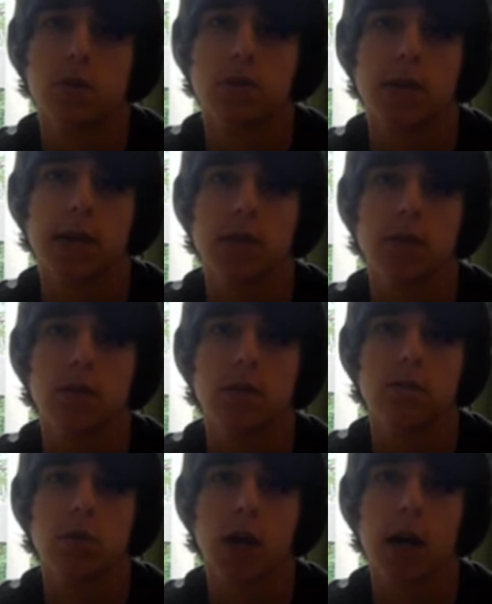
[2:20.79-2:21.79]
6,
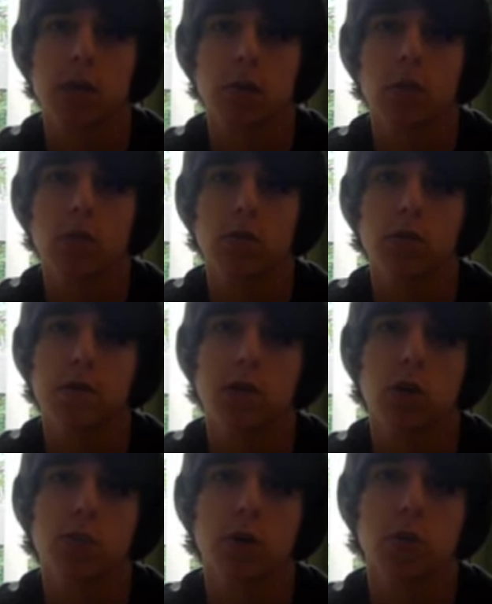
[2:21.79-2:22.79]
7 oder 8 Euro,
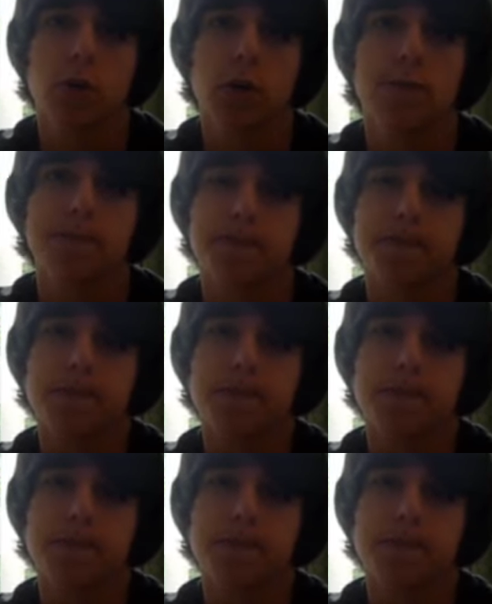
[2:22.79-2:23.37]
finde ich schon mal super.